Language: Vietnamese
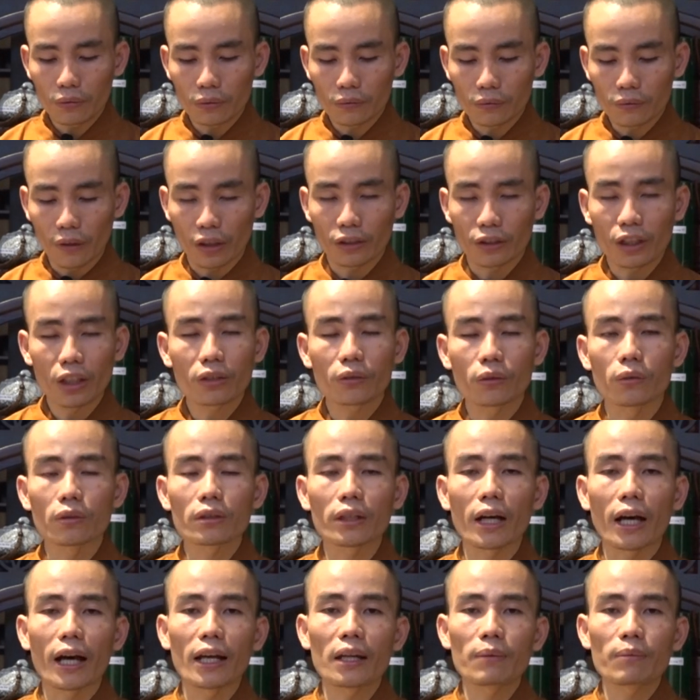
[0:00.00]
vật chất của
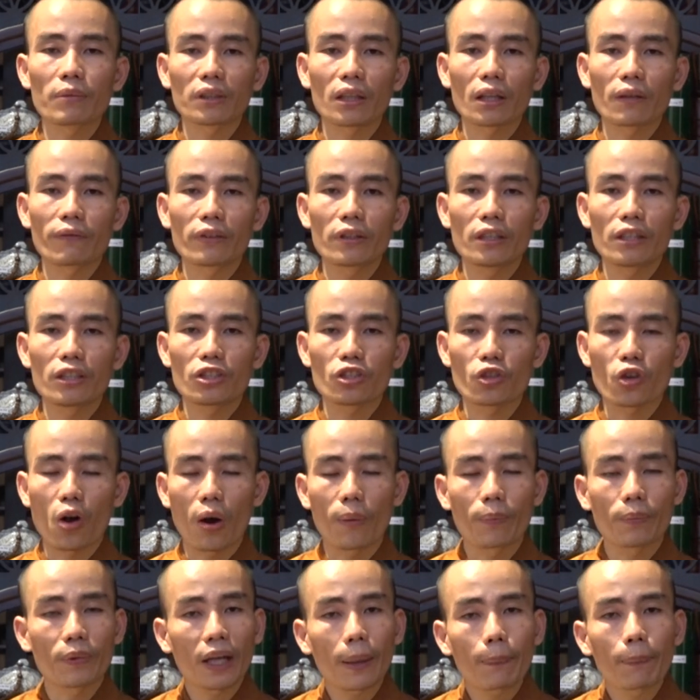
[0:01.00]
cải mà ta phải đi
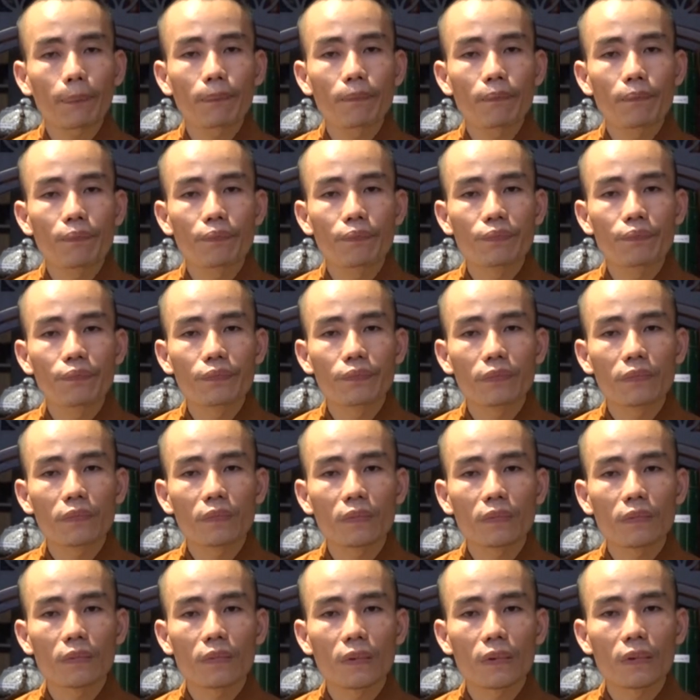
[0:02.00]
trộm cắp,
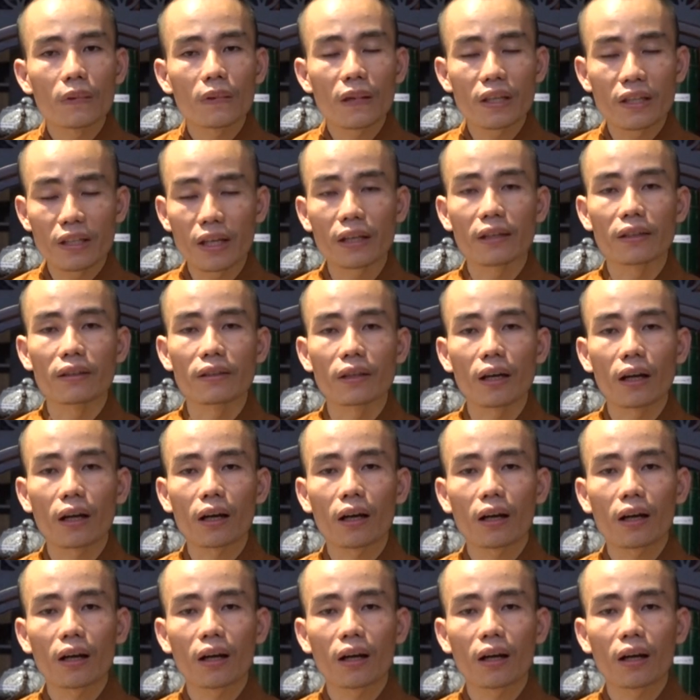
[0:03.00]
đi giành giật,